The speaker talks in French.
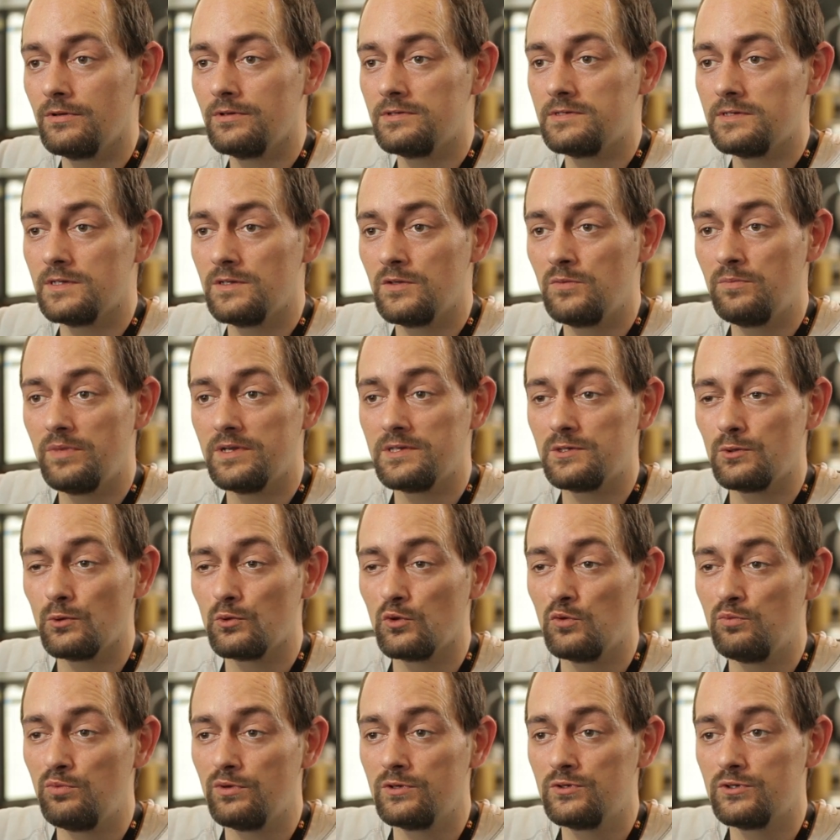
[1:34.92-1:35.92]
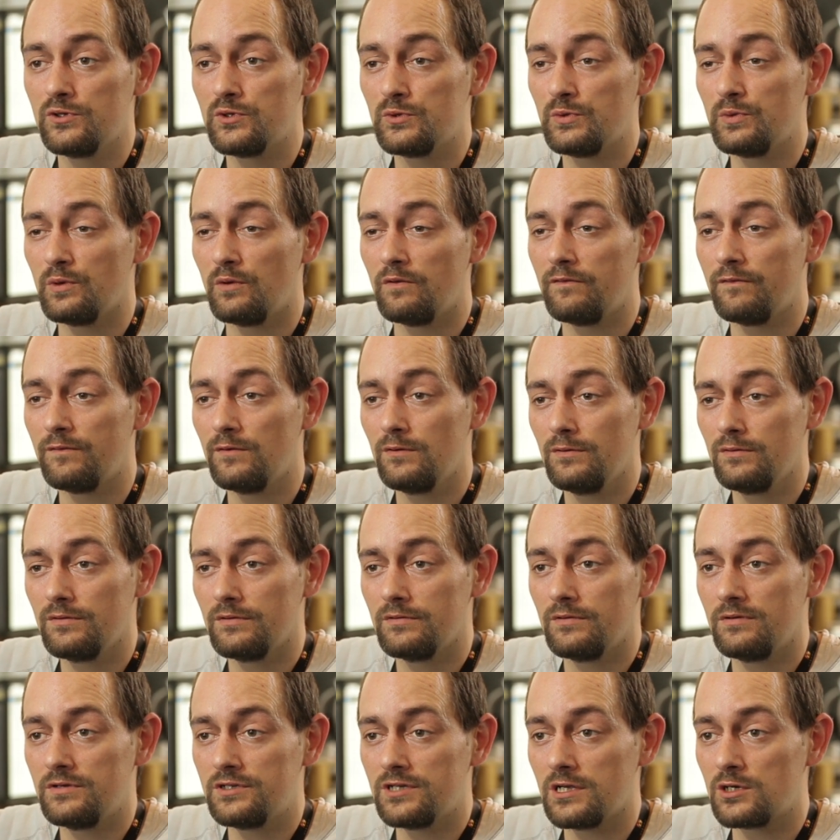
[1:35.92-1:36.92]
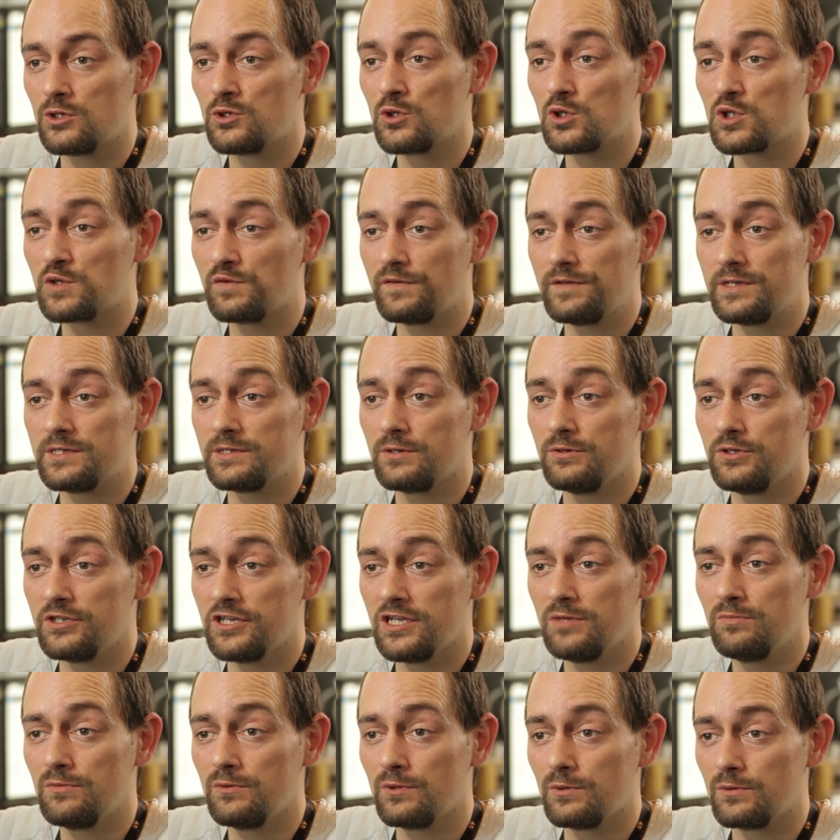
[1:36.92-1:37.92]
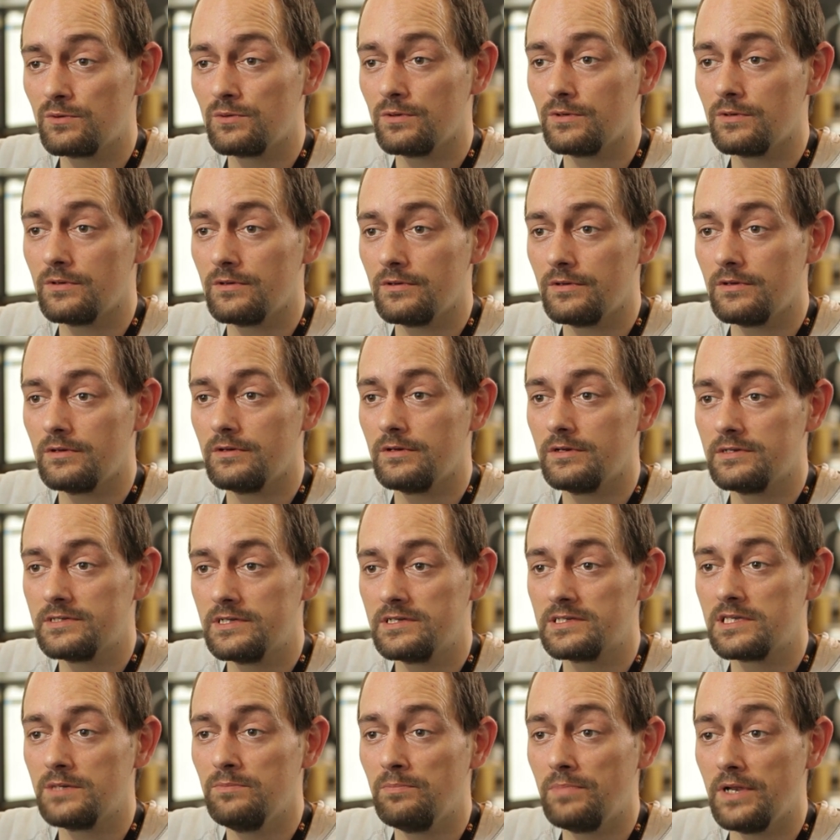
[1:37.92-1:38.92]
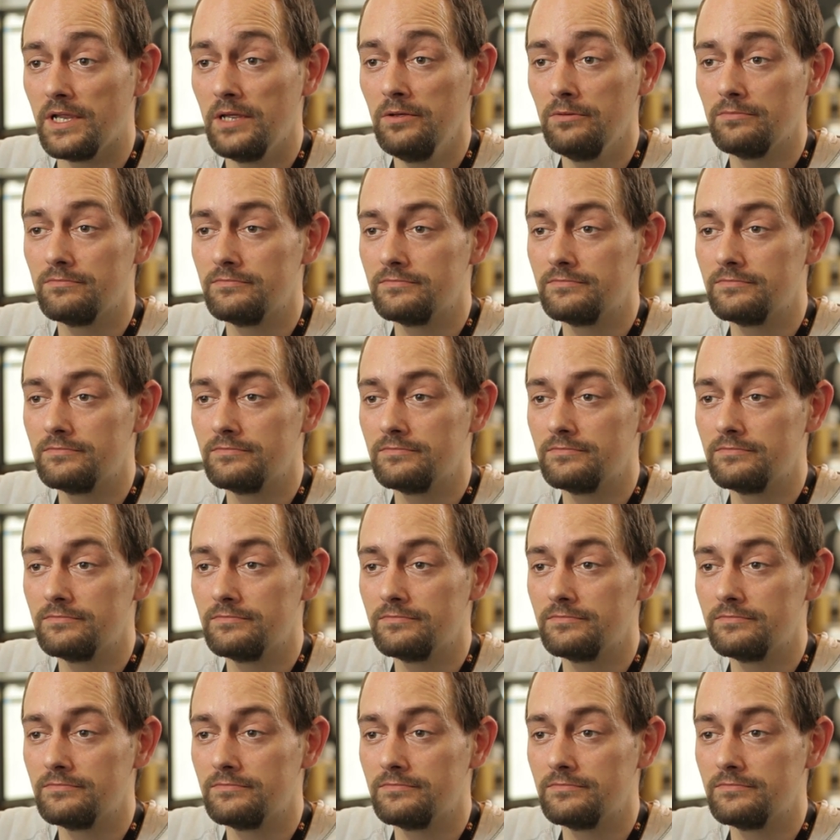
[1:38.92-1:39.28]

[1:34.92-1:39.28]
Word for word: c'est une passion depuis que je suis enfant. Chaque jour, je fais ce que j'aime, donc c'est ce qui me plaît.